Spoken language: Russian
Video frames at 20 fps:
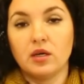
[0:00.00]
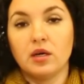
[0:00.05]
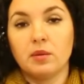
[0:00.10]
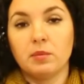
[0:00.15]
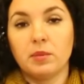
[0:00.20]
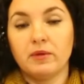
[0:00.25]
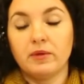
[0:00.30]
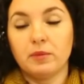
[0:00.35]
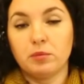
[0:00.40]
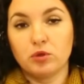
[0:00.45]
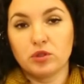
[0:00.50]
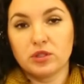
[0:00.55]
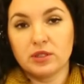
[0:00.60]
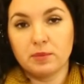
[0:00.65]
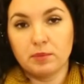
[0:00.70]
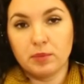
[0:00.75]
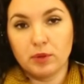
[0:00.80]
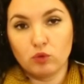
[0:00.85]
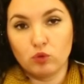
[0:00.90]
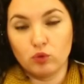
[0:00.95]
По вопросам
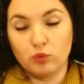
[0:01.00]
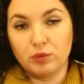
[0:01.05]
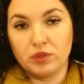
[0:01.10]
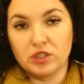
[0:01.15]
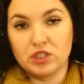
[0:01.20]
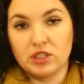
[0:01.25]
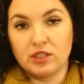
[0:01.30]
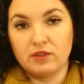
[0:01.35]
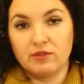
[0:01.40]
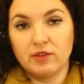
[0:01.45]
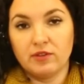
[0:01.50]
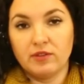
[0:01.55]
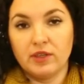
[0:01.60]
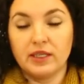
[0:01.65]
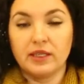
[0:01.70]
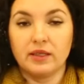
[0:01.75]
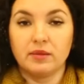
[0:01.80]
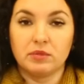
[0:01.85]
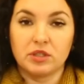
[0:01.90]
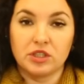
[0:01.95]
покупки
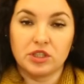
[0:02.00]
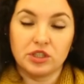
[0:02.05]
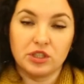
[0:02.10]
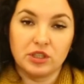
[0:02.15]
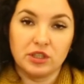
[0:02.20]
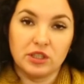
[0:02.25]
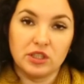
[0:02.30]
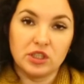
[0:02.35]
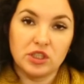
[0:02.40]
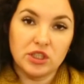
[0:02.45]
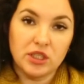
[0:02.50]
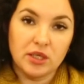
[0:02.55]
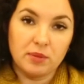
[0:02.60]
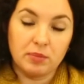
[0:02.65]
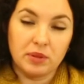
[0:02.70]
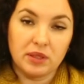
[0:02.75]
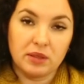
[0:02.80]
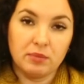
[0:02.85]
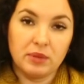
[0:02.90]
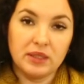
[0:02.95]
шлифовальной машинки
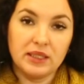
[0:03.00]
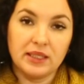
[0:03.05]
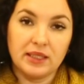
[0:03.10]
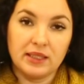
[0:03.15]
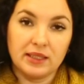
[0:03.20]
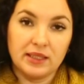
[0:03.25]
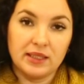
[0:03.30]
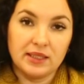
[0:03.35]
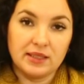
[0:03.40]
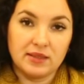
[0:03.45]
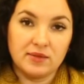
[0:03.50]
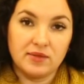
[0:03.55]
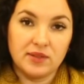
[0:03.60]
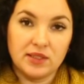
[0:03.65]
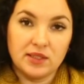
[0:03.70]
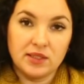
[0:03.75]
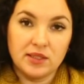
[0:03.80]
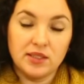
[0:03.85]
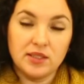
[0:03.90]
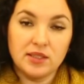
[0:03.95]
Шепах модель
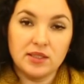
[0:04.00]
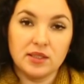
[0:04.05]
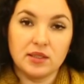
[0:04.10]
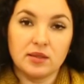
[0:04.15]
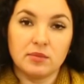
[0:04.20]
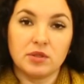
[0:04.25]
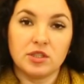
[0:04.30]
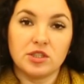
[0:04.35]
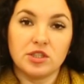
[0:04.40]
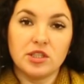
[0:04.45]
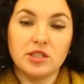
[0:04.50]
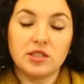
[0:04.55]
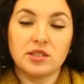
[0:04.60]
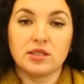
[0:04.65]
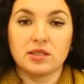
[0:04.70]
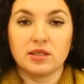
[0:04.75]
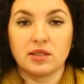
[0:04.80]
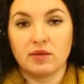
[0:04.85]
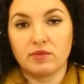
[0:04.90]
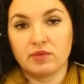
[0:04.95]
DS210 обращайтесь
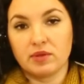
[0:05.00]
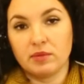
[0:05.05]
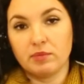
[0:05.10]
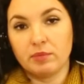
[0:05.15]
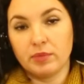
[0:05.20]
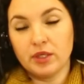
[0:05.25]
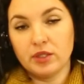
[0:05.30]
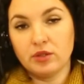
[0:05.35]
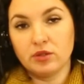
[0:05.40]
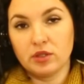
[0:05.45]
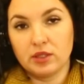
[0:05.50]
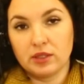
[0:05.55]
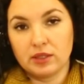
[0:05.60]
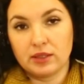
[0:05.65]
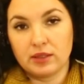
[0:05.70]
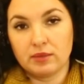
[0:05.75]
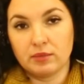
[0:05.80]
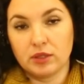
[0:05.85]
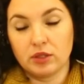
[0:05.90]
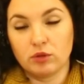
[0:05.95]
к нам в компанию
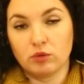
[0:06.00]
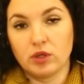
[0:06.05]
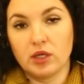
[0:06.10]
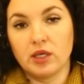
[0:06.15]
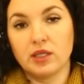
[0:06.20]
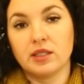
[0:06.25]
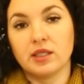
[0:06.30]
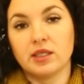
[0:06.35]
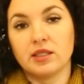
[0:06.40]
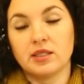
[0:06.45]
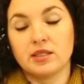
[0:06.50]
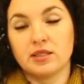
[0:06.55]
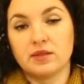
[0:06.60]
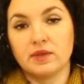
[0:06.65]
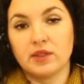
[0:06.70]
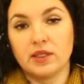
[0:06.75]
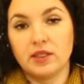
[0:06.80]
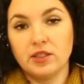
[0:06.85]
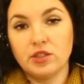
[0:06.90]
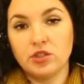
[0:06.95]
Электромотор. Она есть в
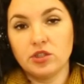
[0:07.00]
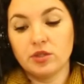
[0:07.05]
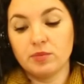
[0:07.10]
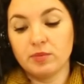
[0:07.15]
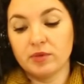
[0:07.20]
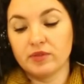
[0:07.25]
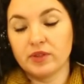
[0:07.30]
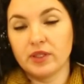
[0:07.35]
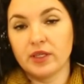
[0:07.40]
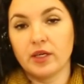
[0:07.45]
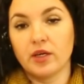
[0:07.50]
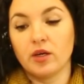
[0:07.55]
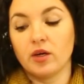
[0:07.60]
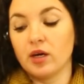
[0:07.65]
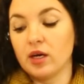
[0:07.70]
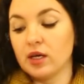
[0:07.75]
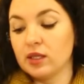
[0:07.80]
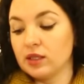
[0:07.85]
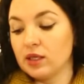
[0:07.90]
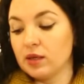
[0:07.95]
наличии, повторяю,
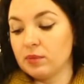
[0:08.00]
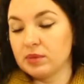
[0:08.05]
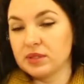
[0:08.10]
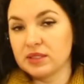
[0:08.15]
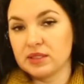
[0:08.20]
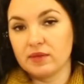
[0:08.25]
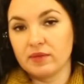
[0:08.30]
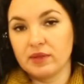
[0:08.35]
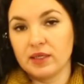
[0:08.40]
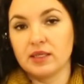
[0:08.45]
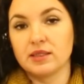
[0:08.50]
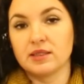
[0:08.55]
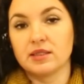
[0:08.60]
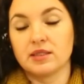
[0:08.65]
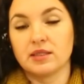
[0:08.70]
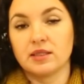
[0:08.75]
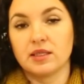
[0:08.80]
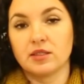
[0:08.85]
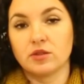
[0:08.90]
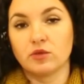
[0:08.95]
она поставляется
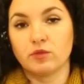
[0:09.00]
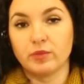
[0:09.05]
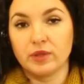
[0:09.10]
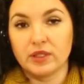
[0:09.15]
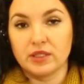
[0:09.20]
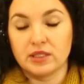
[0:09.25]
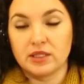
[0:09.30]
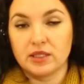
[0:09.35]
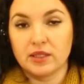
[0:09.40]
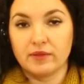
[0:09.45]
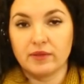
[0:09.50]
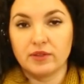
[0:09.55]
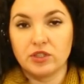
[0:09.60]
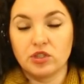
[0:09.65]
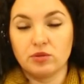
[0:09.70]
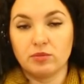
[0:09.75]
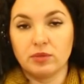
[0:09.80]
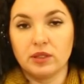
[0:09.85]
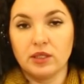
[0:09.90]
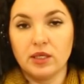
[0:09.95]
сразу в пластиковой
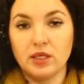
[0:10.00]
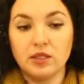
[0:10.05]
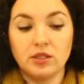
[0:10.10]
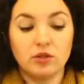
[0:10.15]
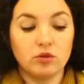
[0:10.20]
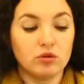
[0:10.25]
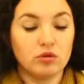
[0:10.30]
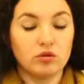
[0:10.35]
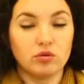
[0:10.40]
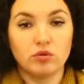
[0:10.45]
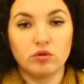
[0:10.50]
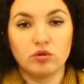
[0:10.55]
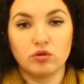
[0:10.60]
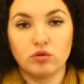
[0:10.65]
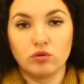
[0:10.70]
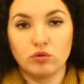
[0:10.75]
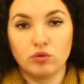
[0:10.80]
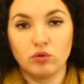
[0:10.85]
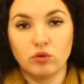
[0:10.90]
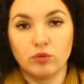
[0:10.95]
чемодане, то есть
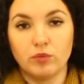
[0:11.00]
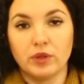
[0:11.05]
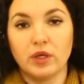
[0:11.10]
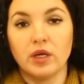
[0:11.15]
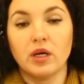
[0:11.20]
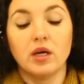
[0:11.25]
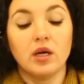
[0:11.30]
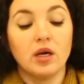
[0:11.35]
очень удобно.